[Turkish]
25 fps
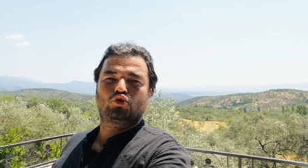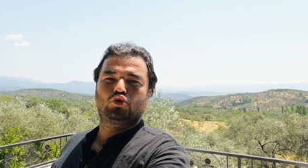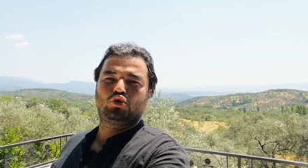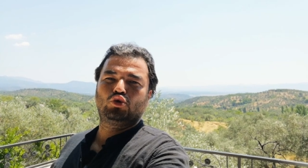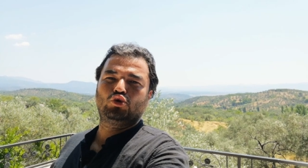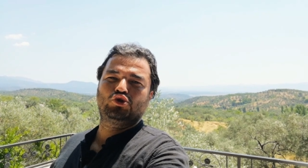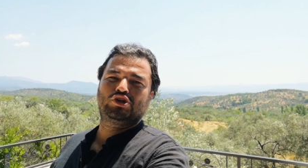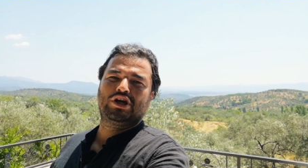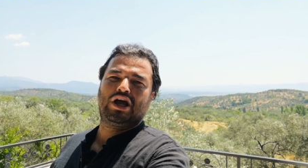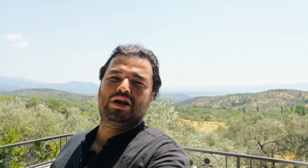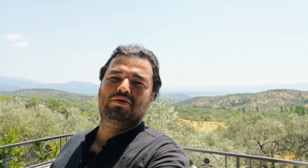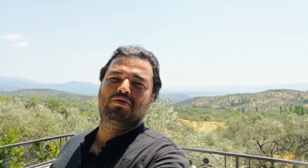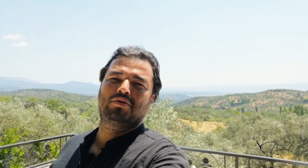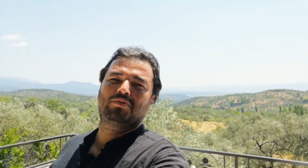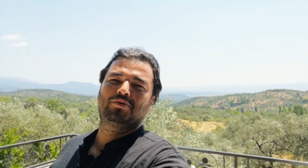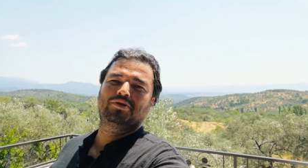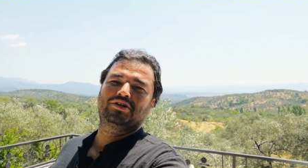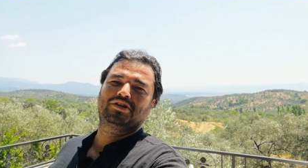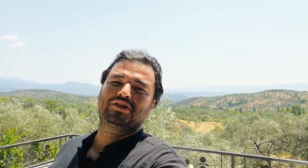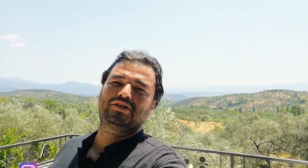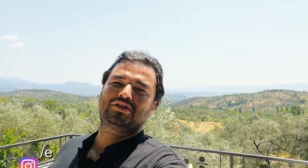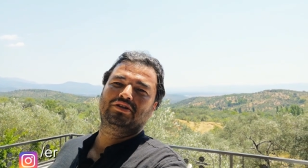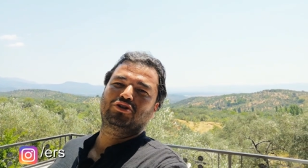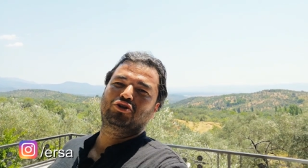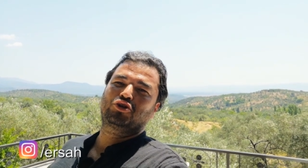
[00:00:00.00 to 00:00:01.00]
Tuncel
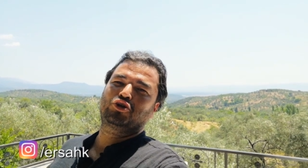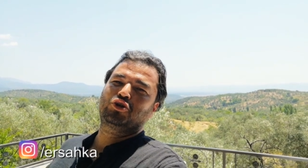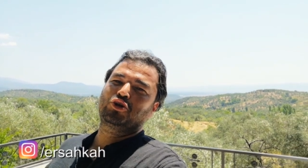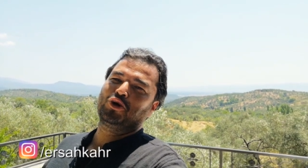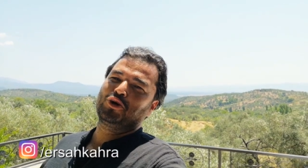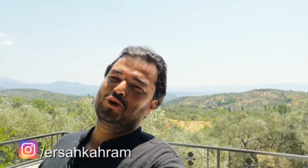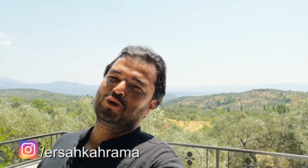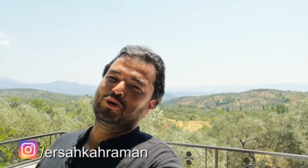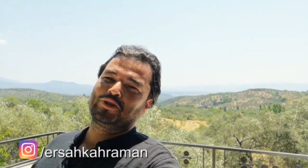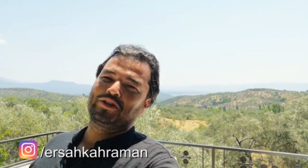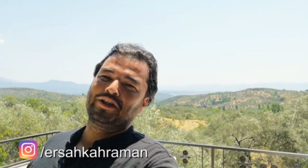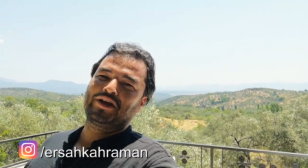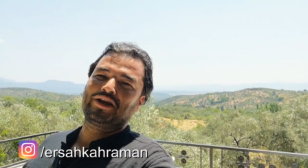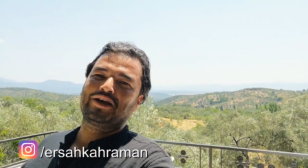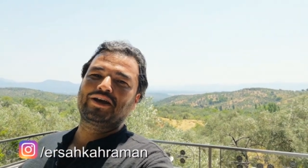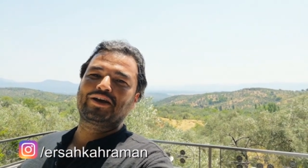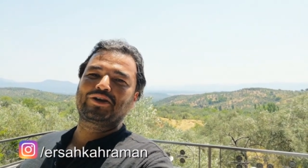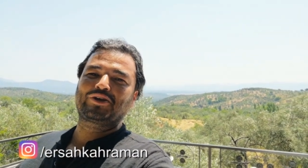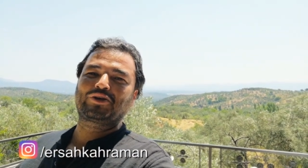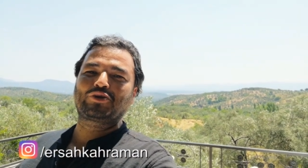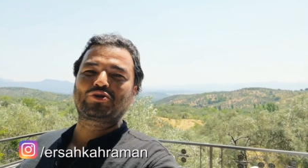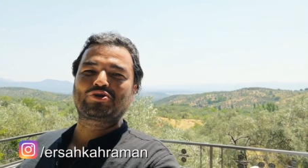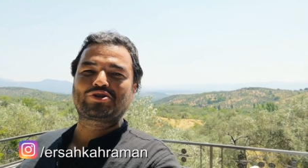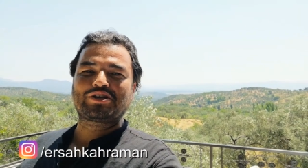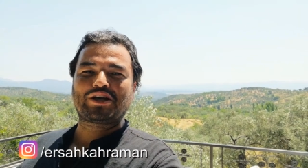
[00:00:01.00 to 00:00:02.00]
Baba'nın
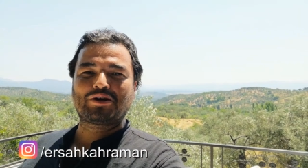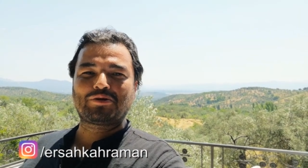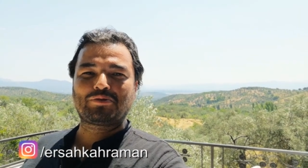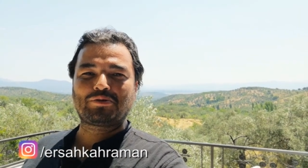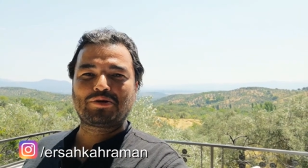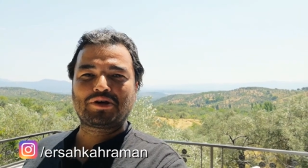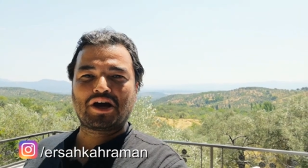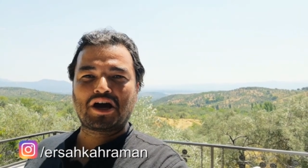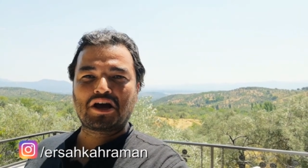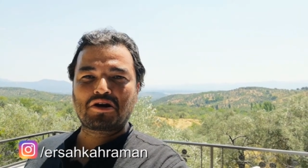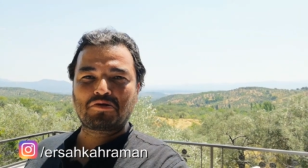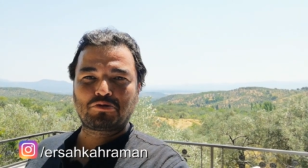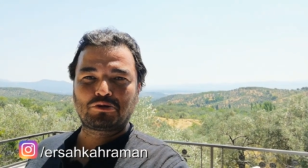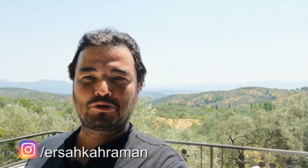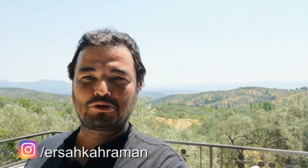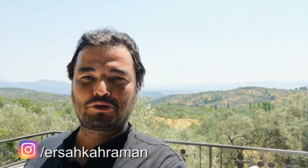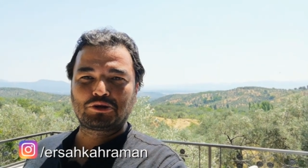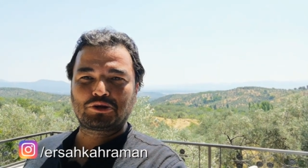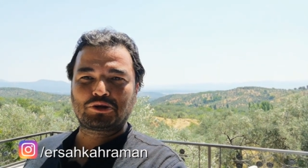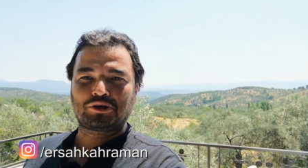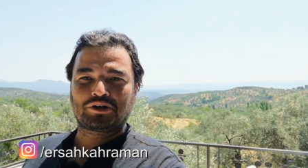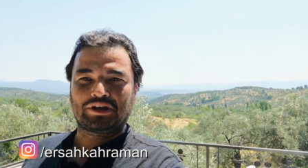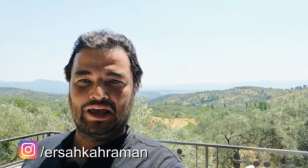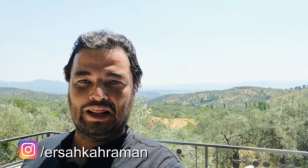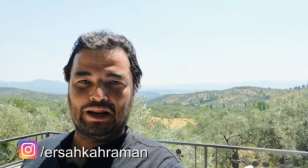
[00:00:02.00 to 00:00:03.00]
köyünde güzel bir yer
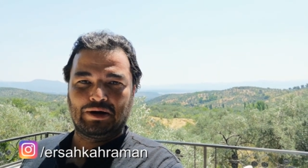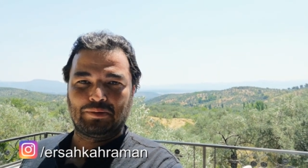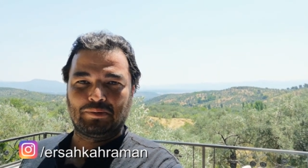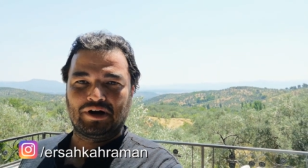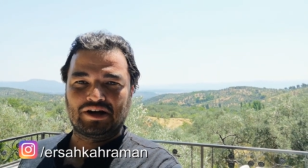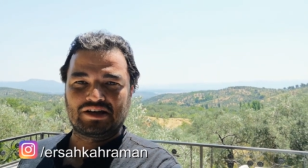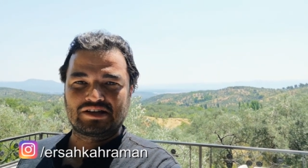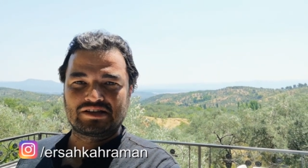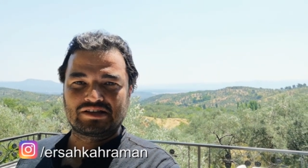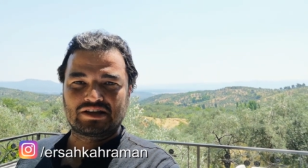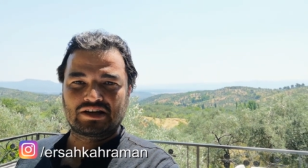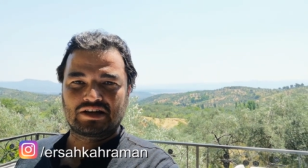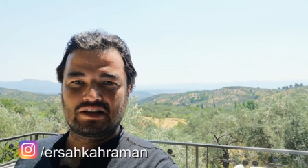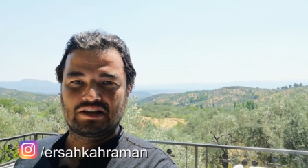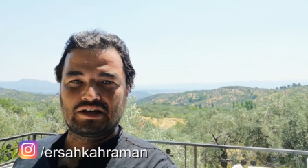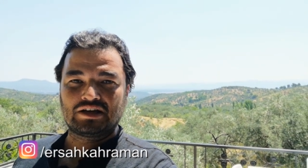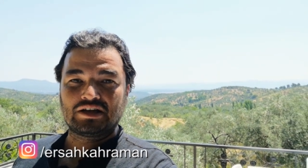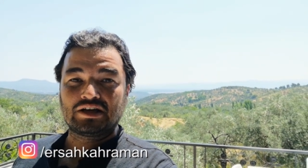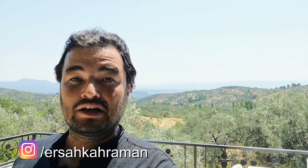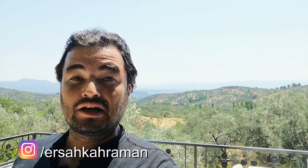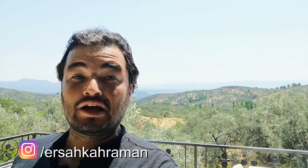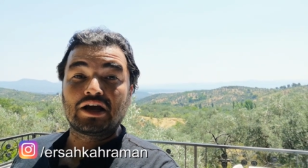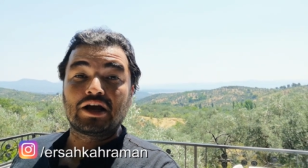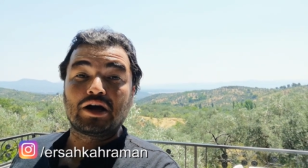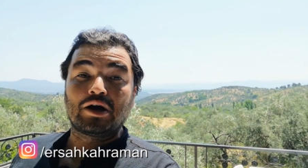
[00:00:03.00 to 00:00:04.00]
bulduk. Gene manzaralı.
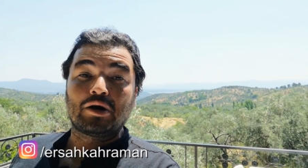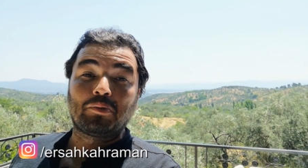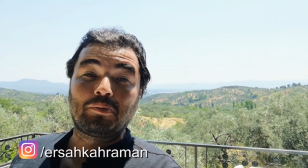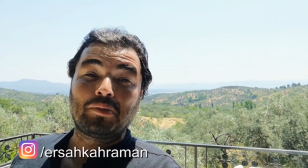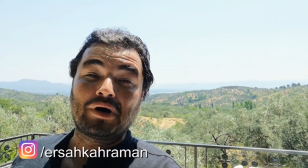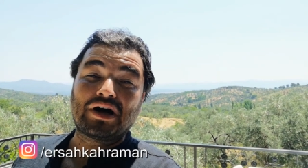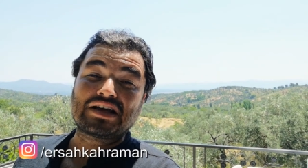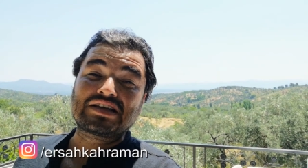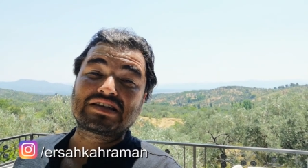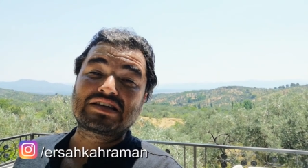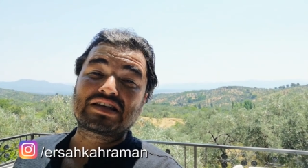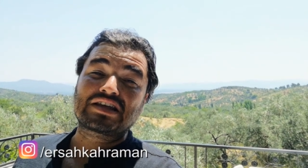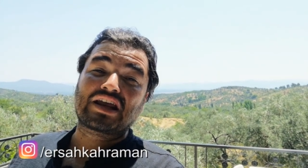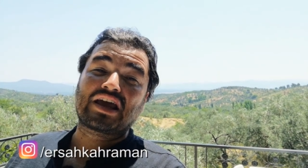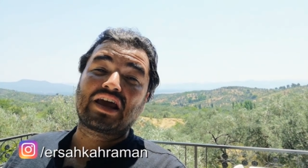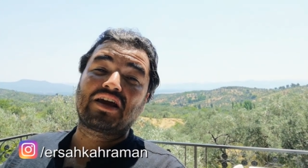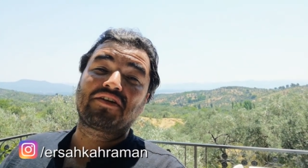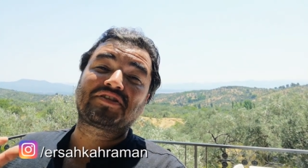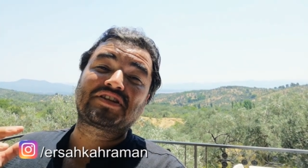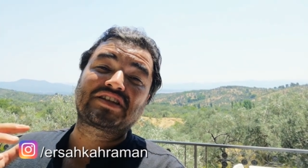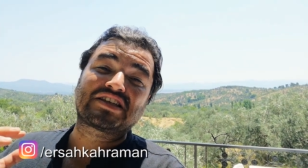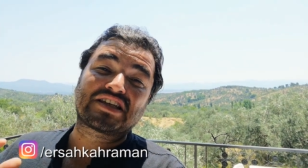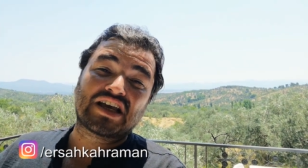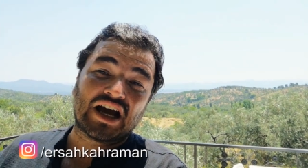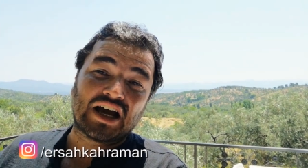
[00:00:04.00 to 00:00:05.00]
Manzara
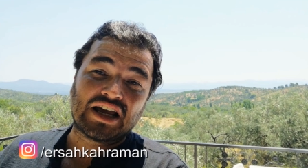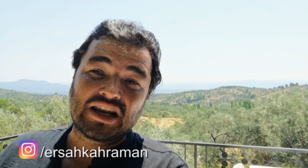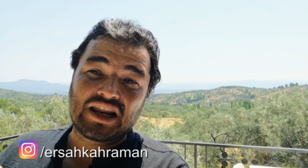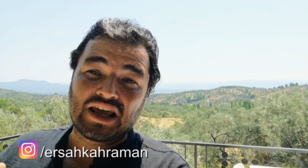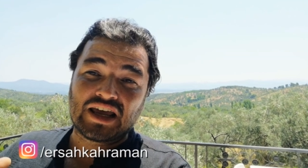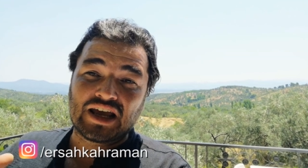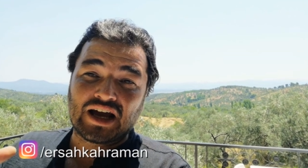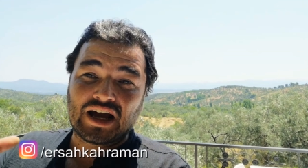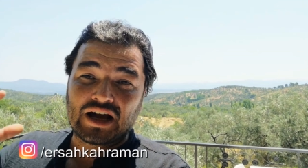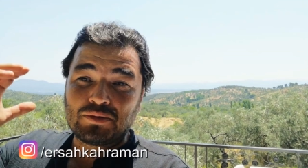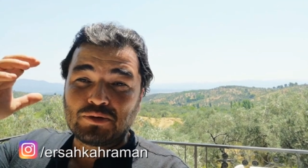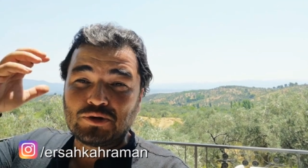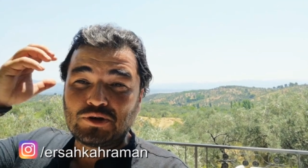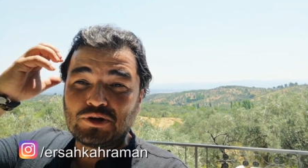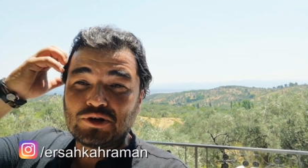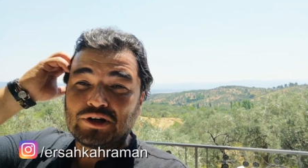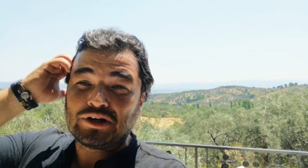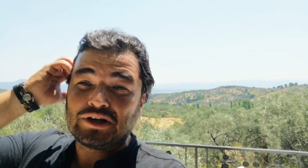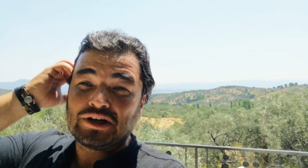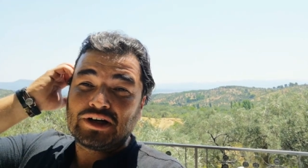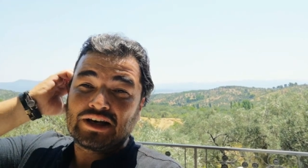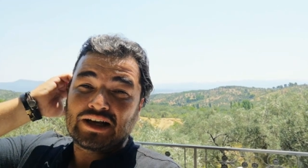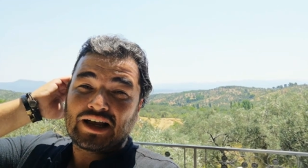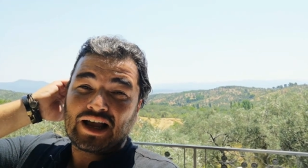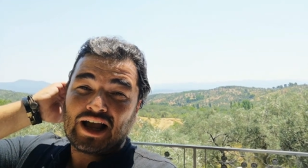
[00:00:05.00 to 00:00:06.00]
efsane ya. Bu
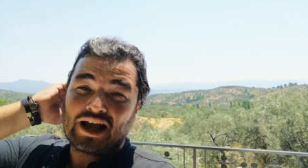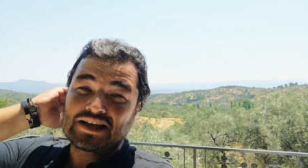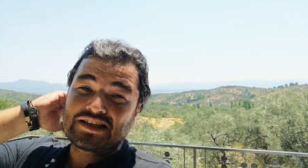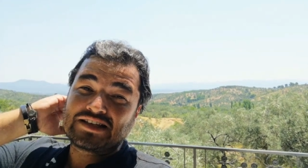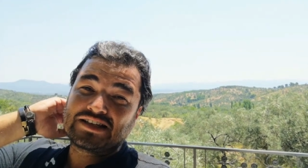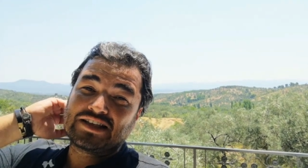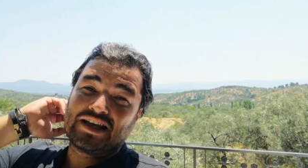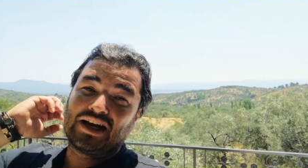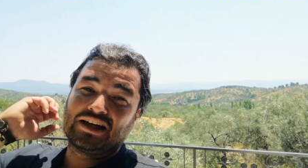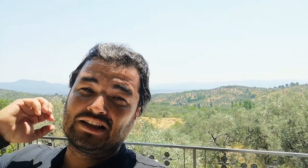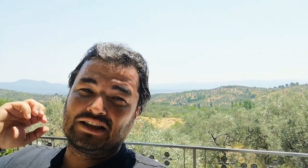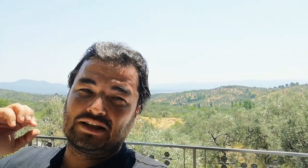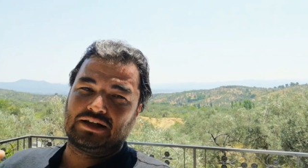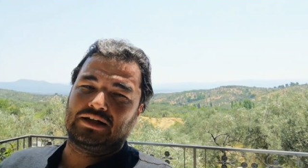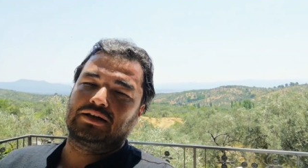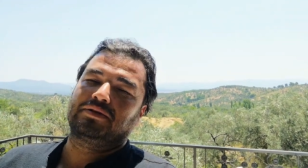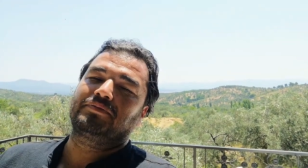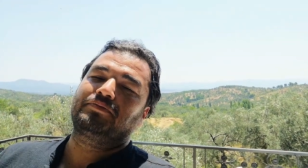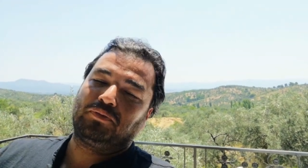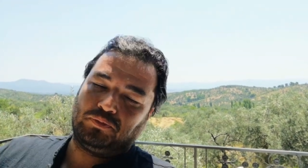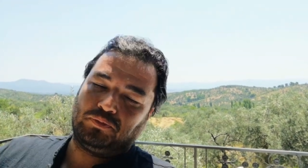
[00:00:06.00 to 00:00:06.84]
Kaz Dağları,